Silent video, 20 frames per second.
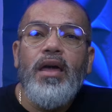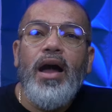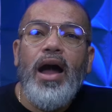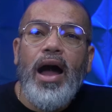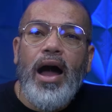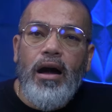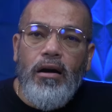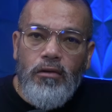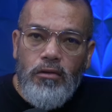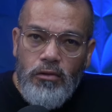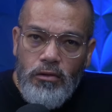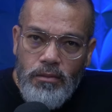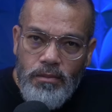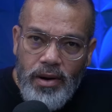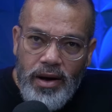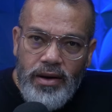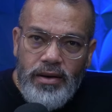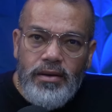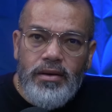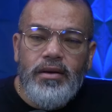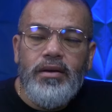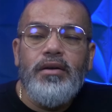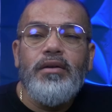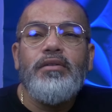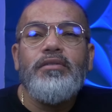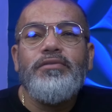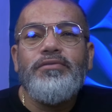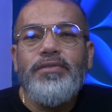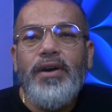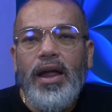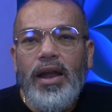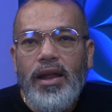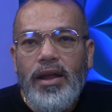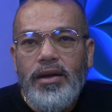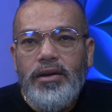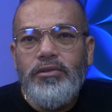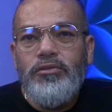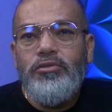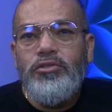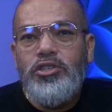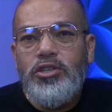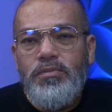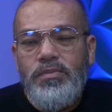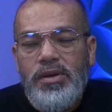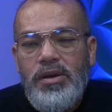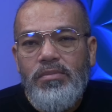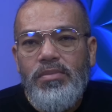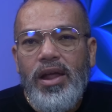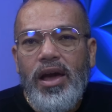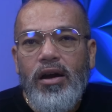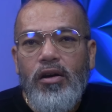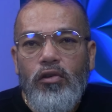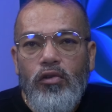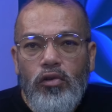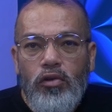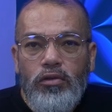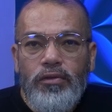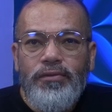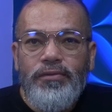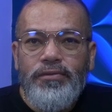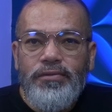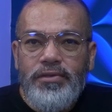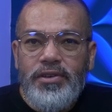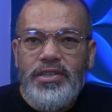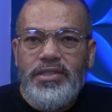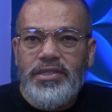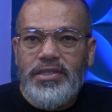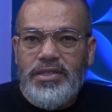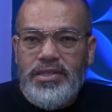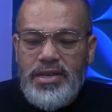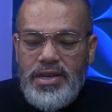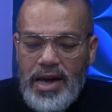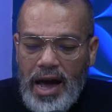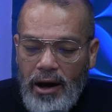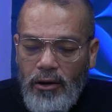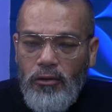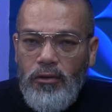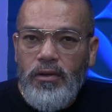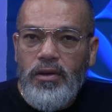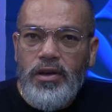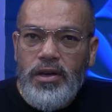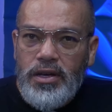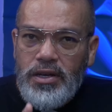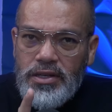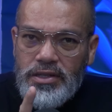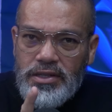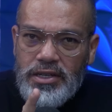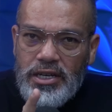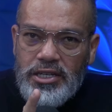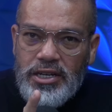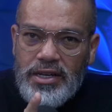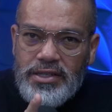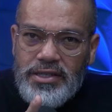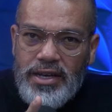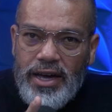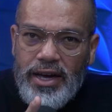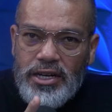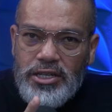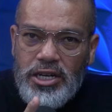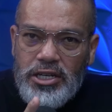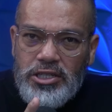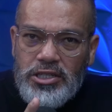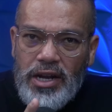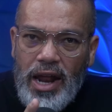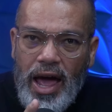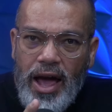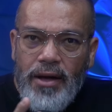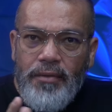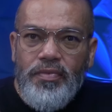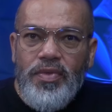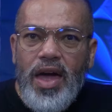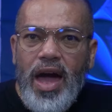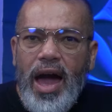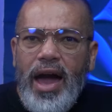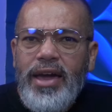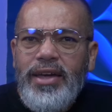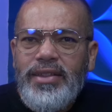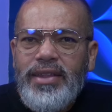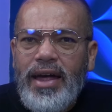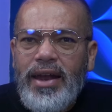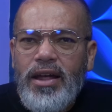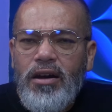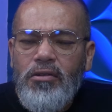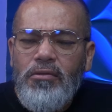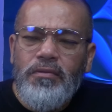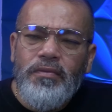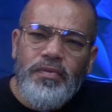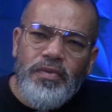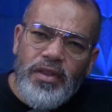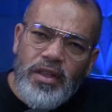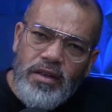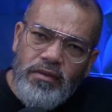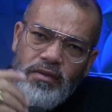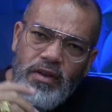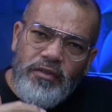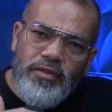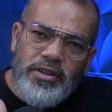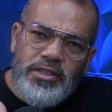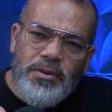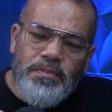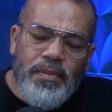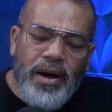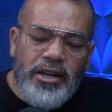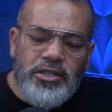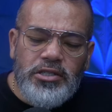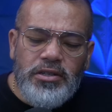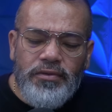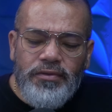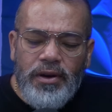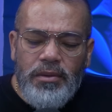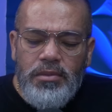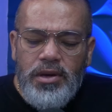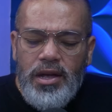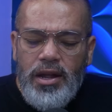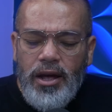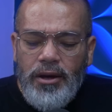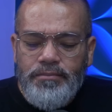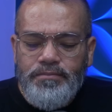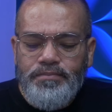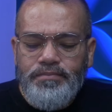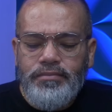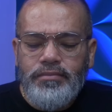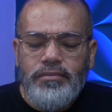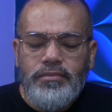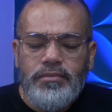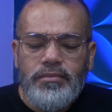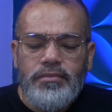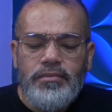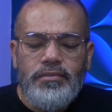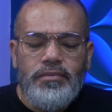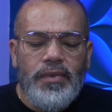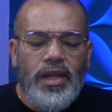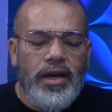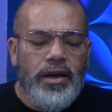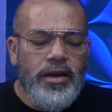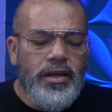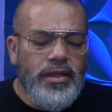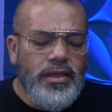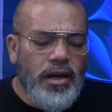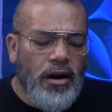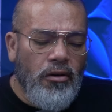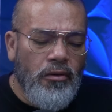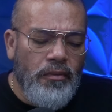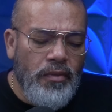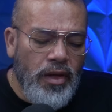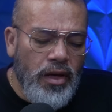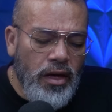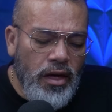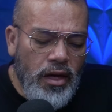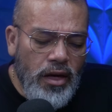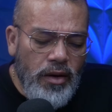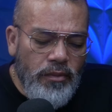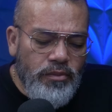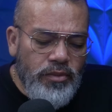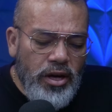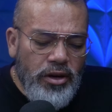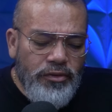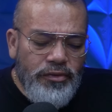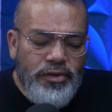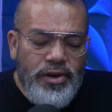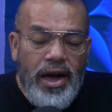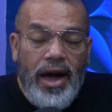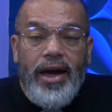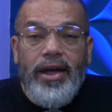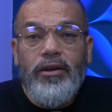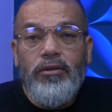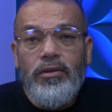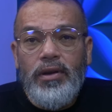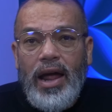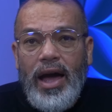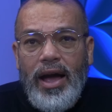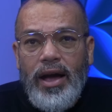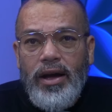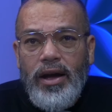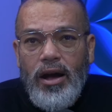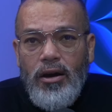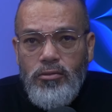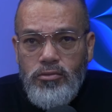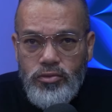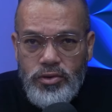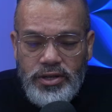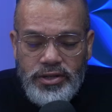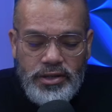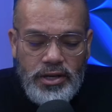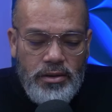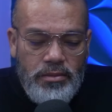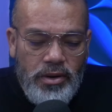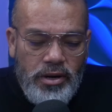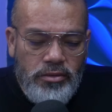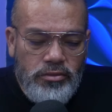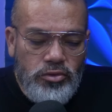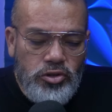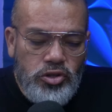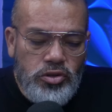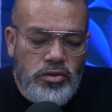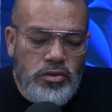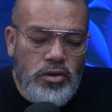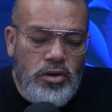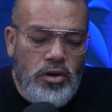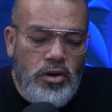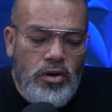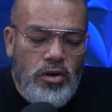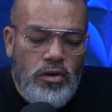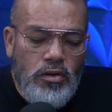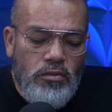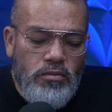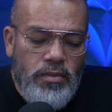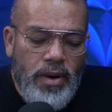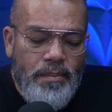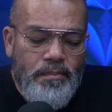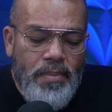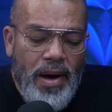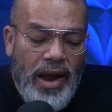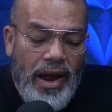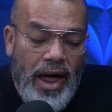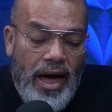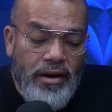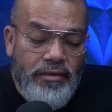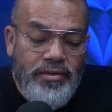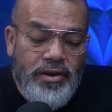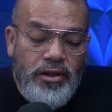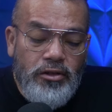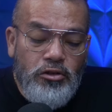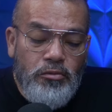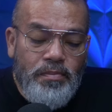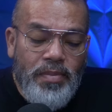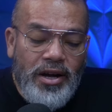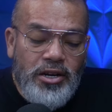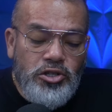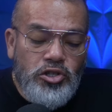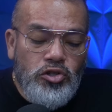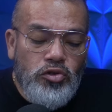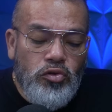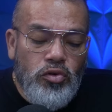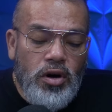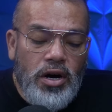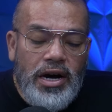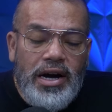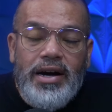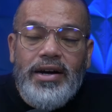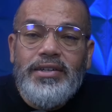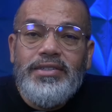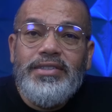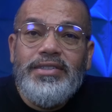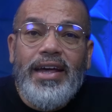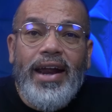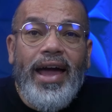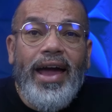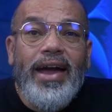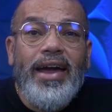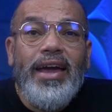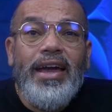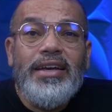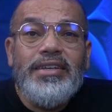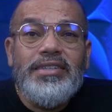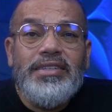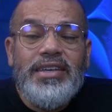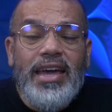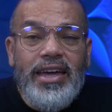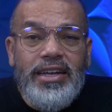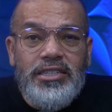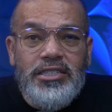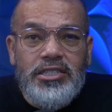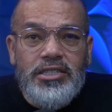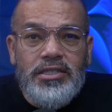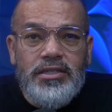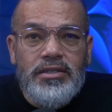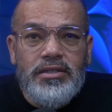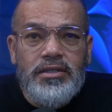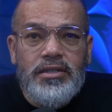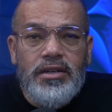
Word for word: Arroba Falando de Bíblia Oficial. Você já segue a gente lá? Ainda não? Vem fazer parte da família. Então, me enviaram lá alguns irmãos uma palavra do pastor André Rezende,